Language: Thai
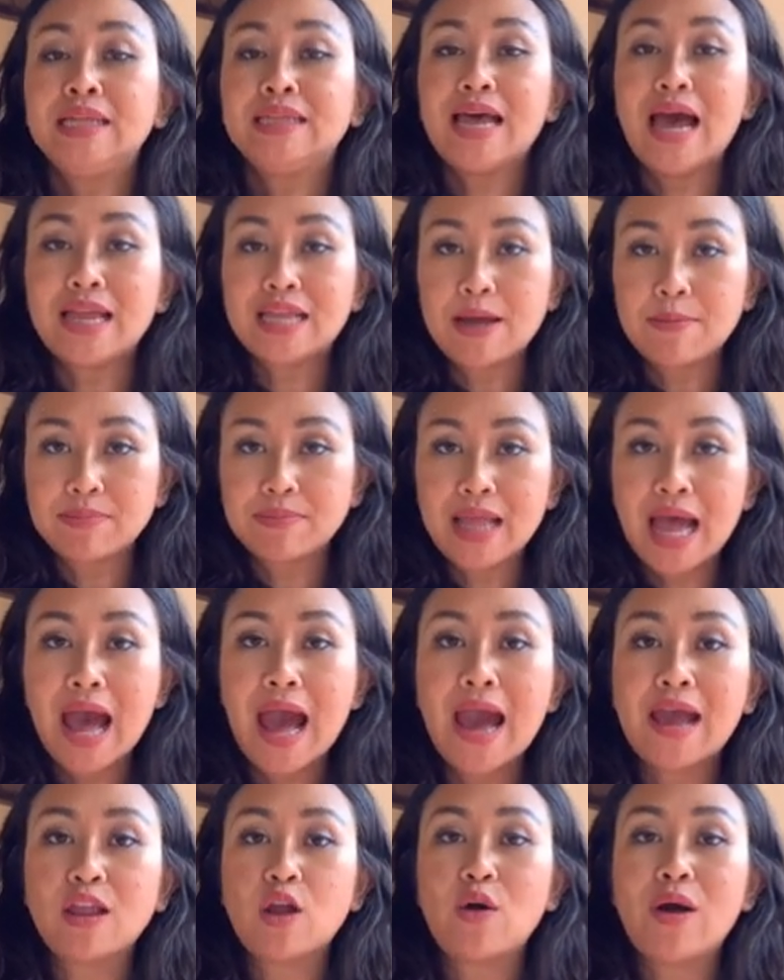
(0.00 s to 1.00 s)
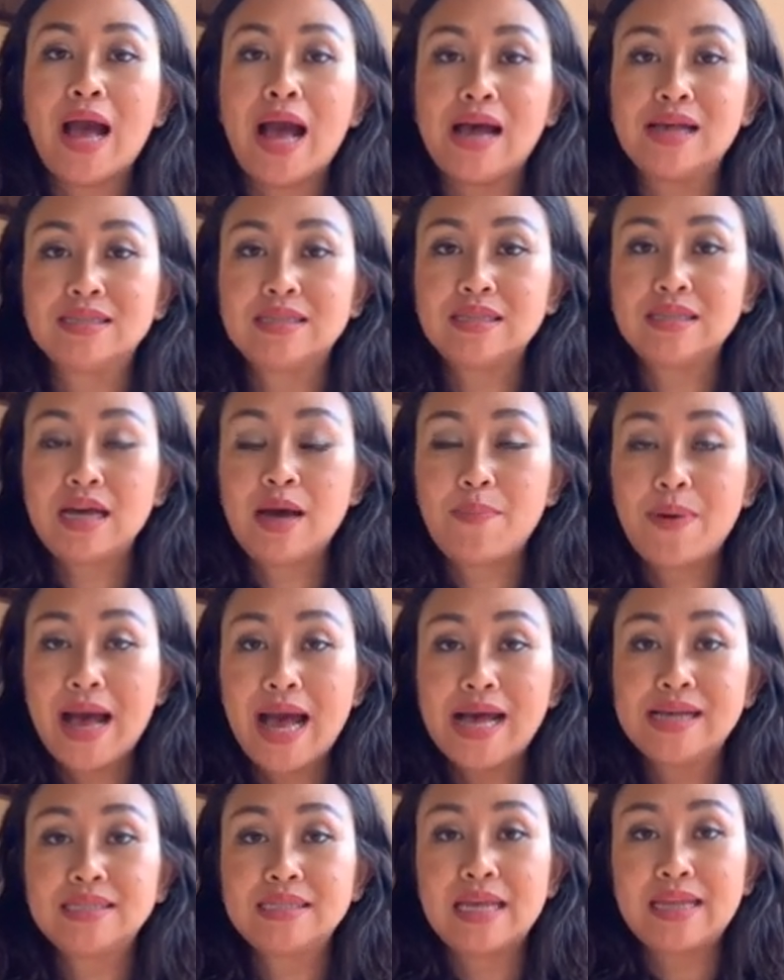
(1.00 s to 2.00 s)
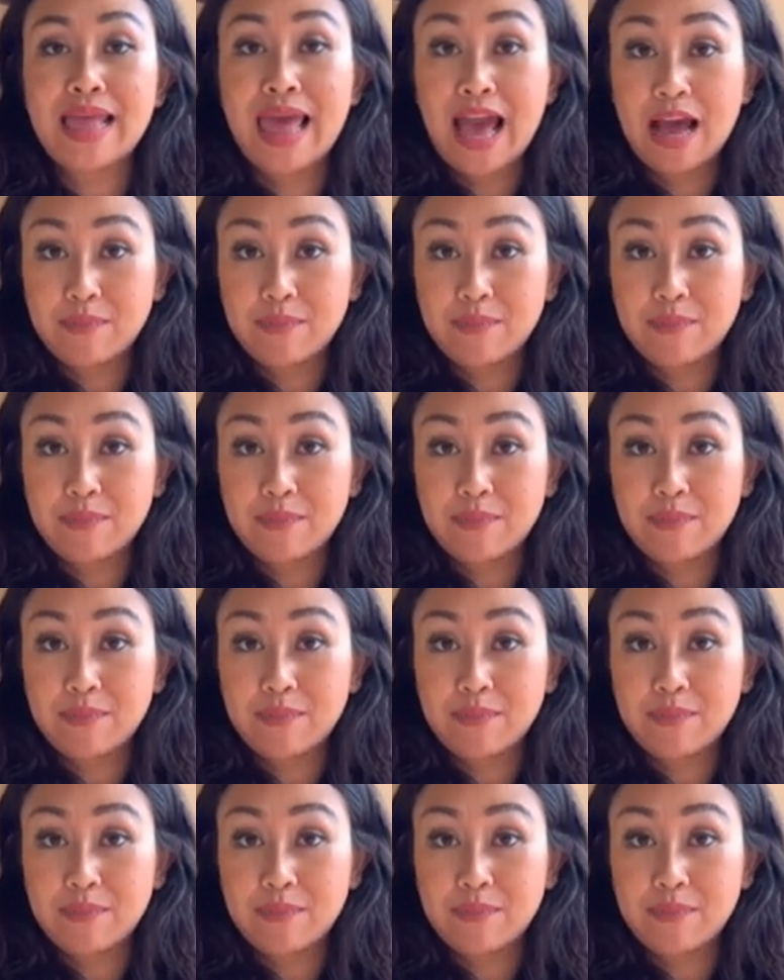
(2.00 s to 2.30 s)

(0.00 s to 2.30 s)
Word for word: ถ้าทำได้ลองหาเสื้อผ้าสีแดง